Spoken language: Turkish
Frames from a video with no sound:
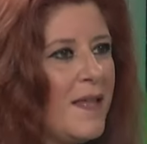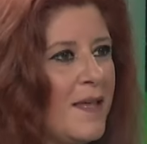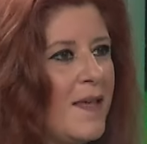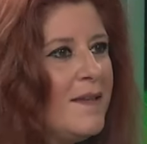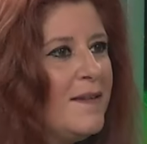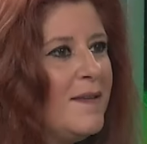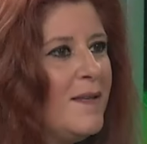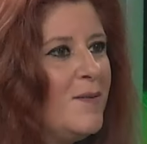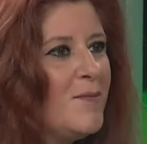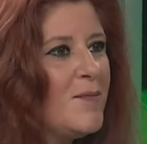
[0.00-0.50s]

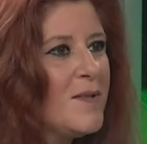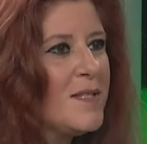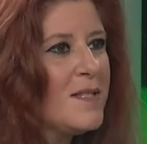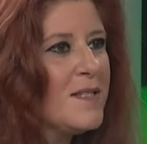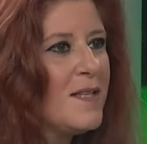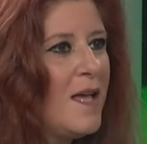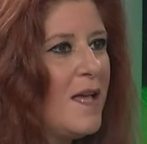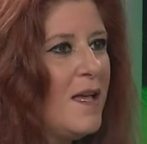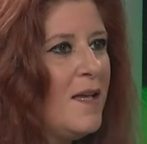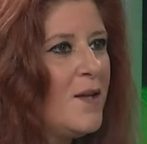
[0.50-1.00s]
ne
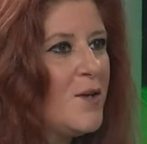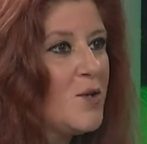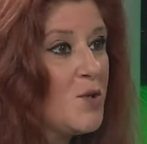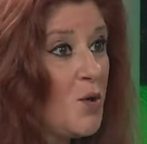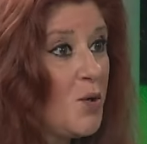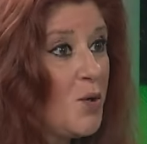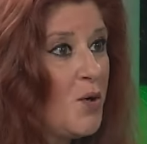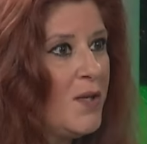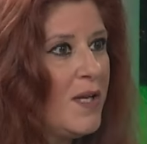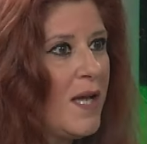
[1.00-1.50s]
yediğimiz de
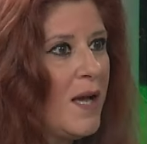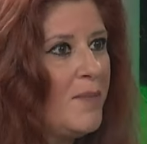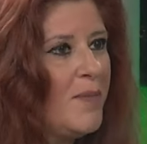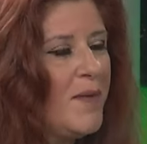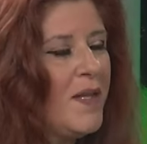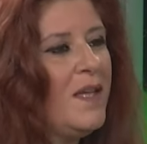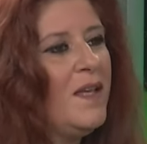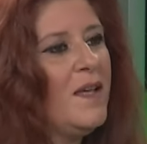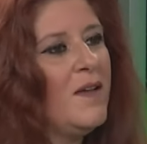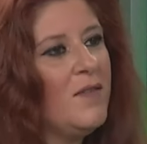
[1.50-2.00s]
çok
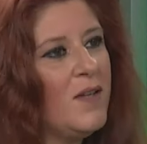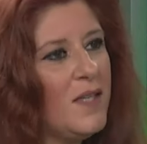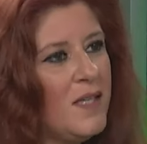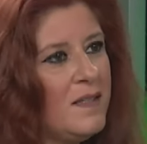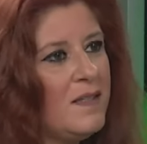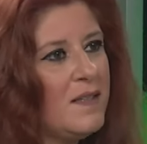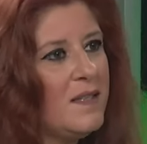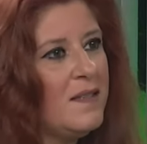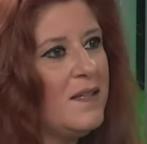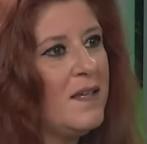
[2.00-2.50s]
önemli ve
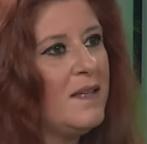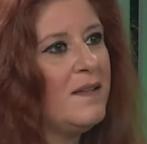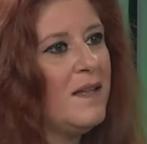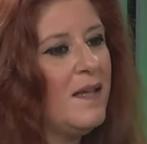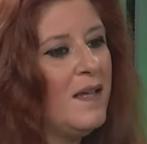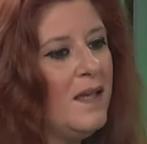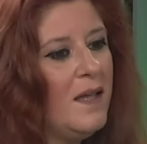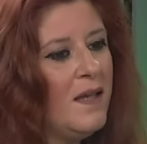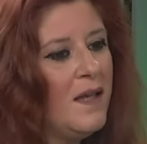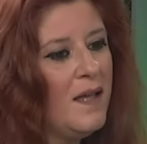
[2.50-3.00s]

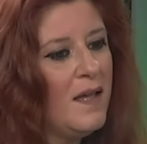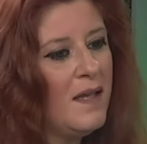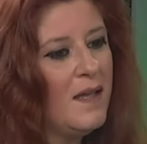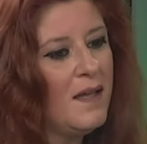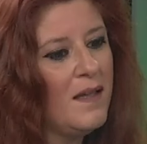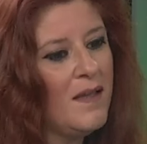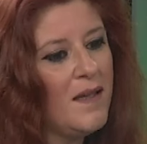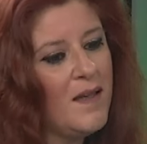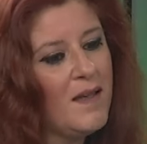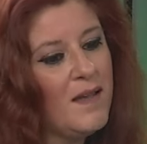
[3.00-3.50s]
gitgide de
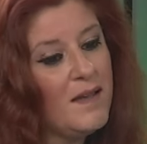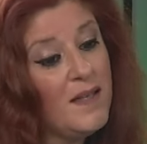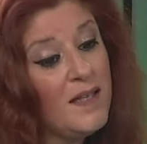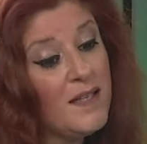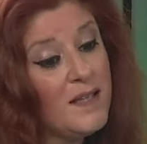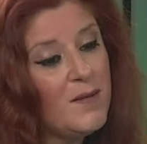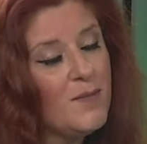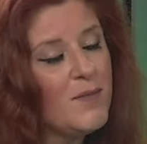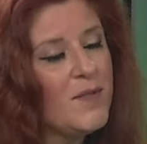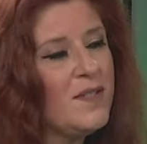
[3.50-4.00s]
e,
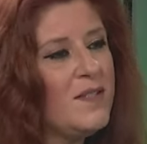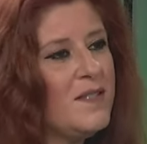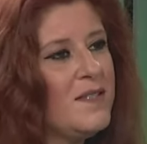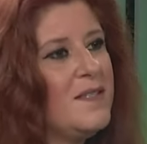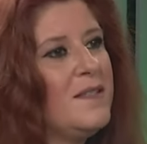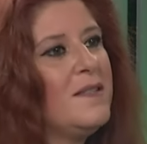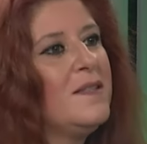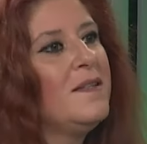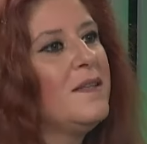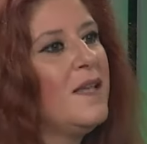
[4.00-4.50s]
iklim
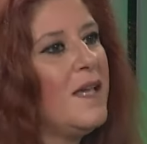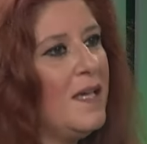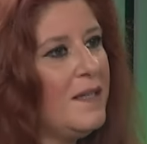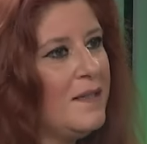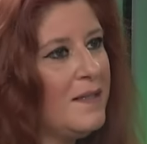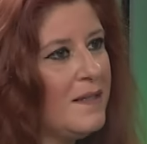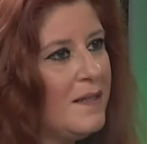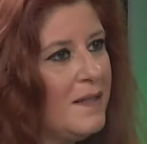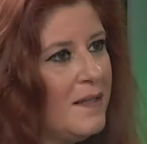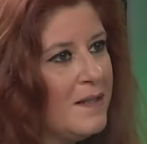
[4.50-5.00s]
krizinin de
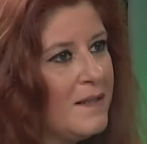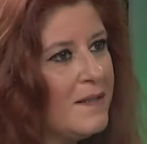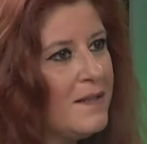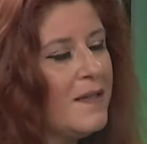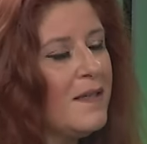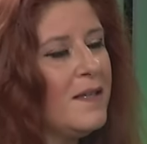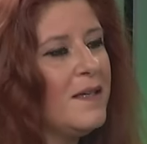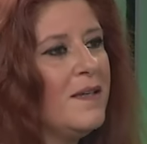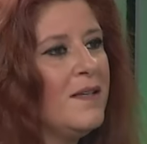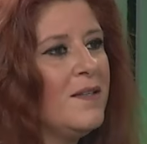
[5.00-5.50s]

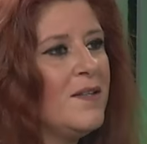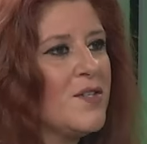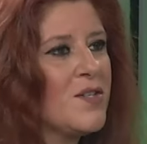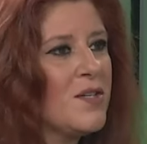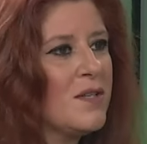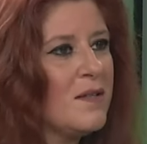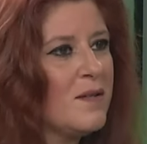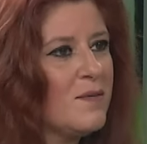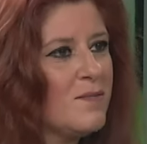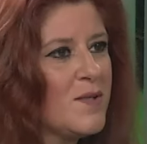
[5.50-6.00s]
etkilerini
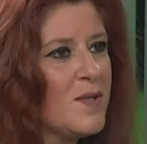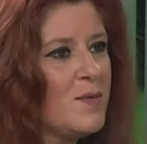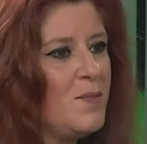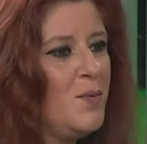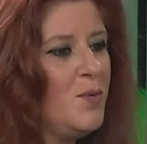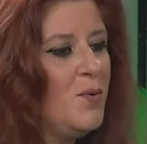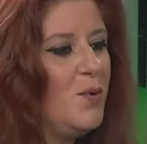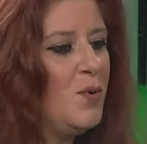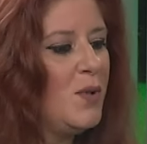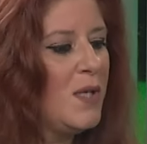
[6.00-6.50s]

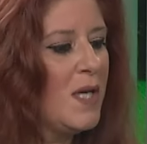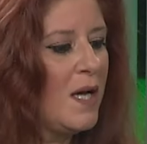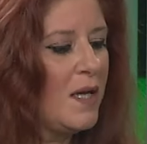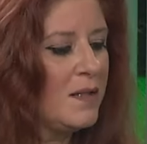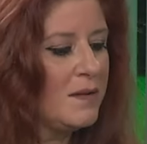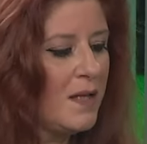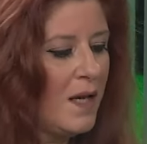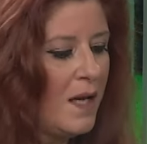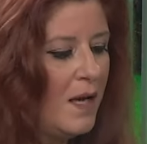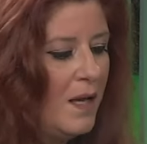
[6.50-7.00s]
yaşadığımız bir
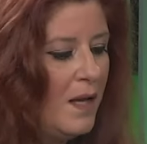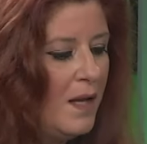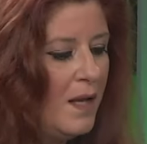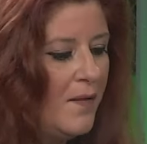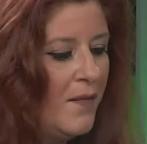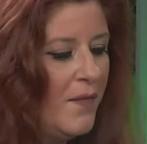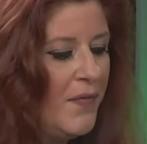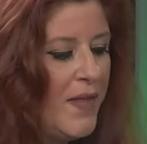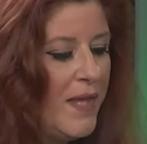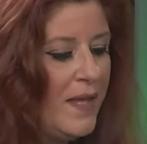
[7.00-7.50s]
dünyada
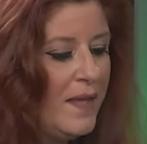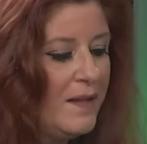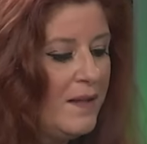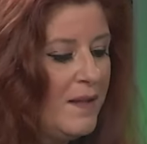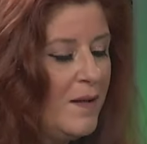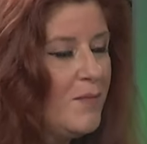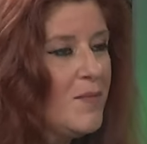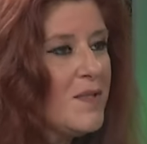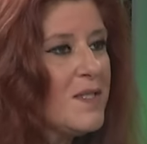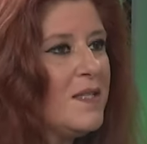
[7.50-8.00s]
ne
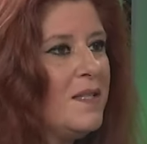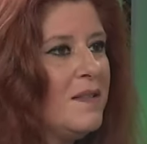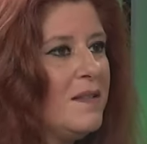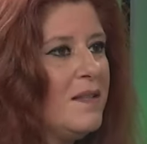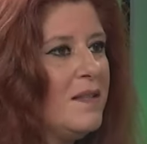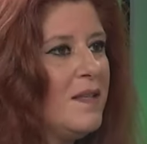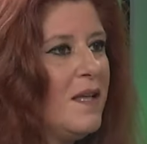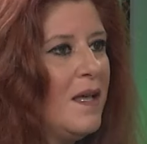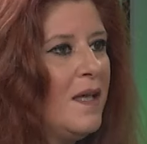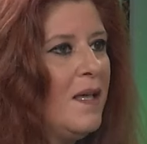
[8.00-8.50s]
yediğimiz
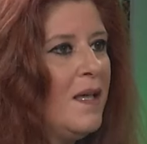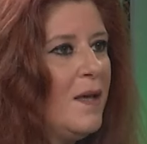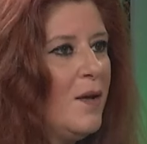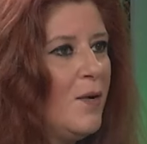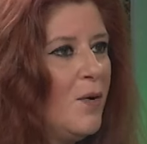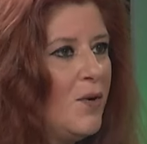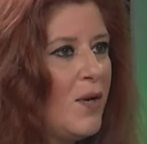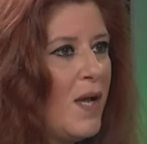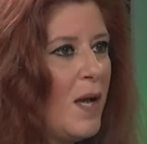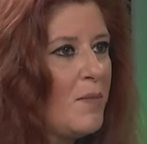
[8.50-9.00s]
gitgide
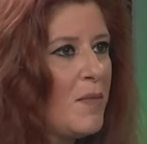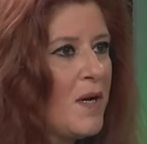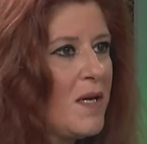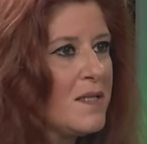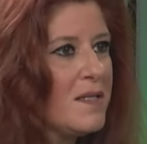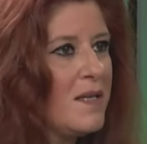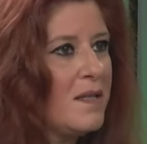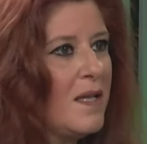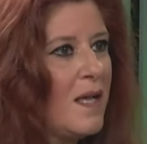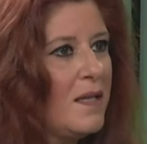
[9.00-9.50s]
önem
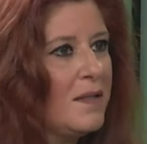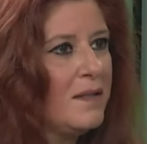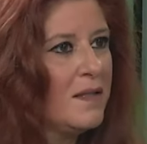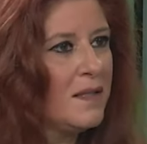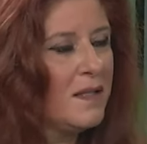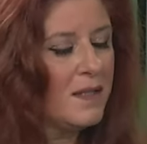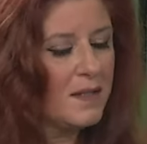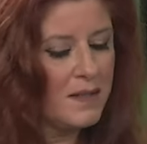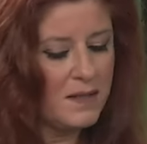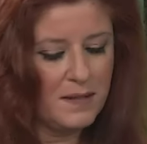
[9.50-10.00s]

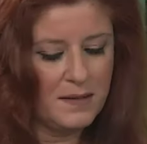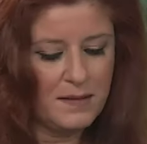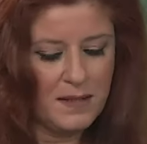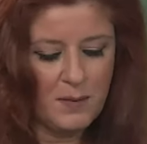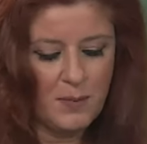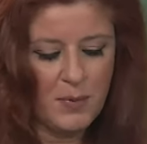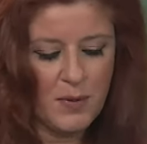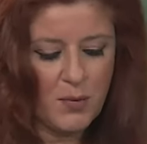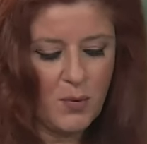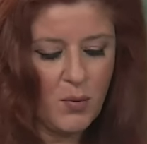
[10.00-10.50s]
kazanan e,
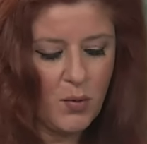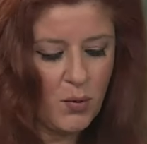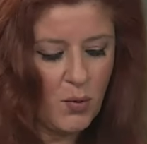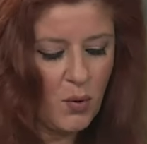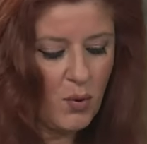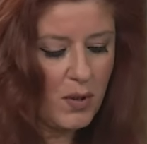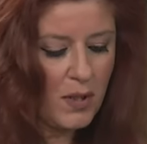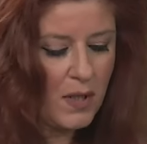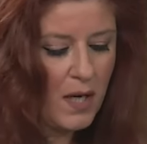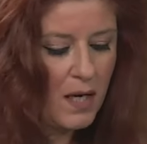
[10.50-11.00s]
kritik bir
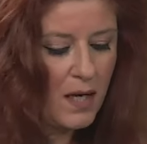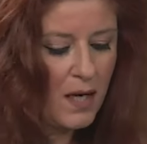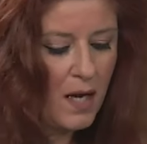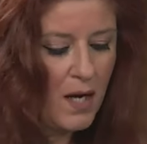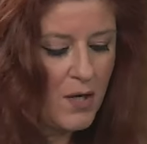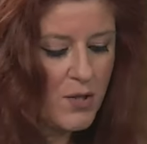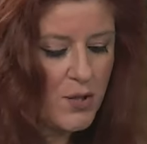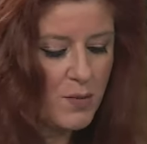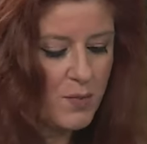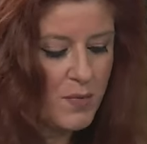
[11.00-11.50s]
konu olarak
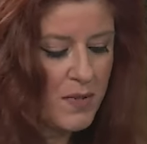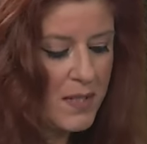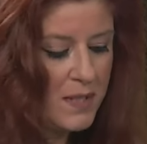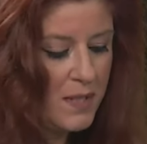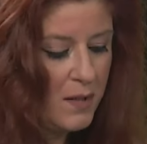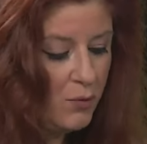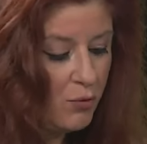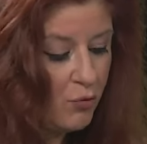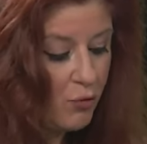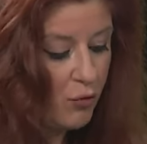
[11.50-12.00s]

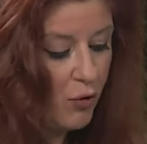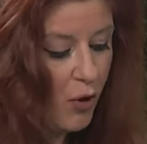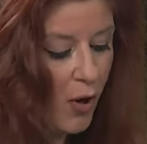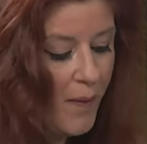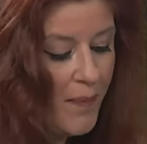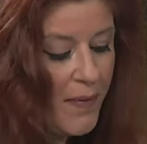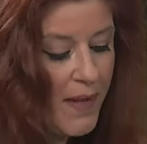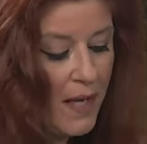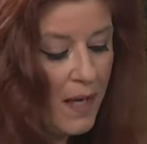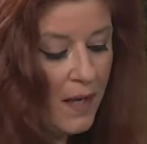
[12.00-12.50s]
karşımızda
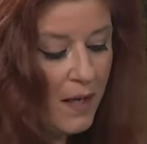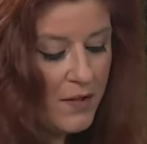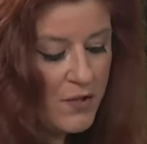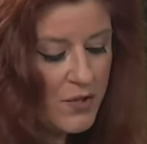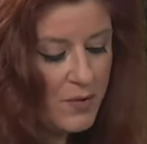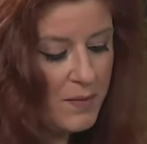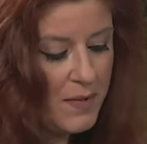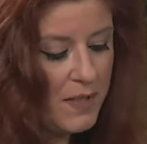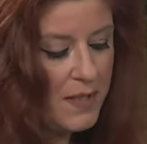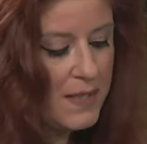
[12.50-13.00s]
duruyor.
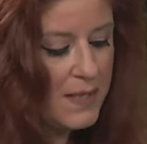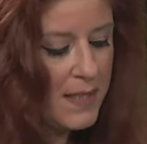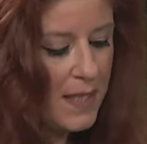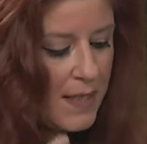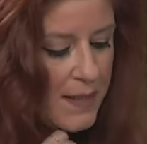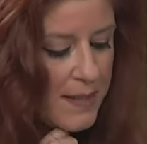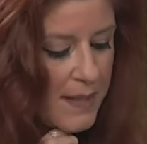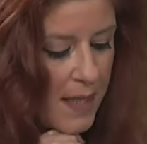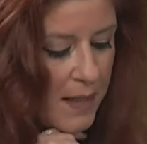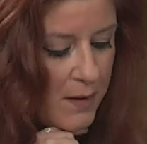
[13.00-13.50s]
Şimdi
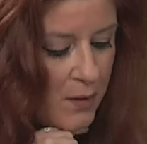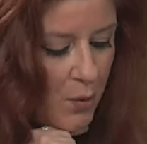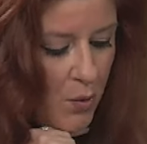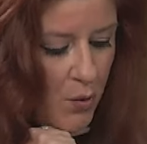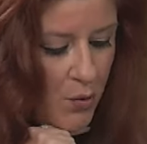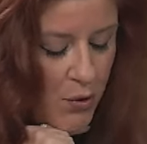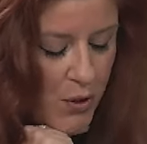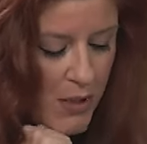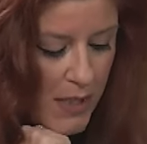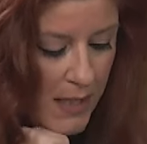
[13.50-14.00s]
istersen
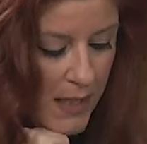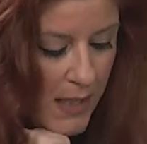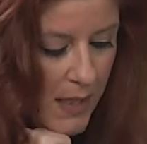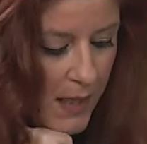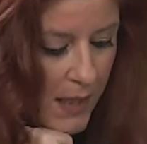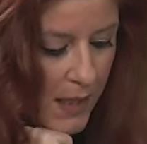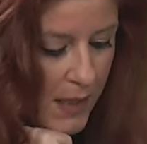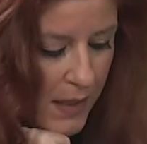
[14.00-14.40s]
önce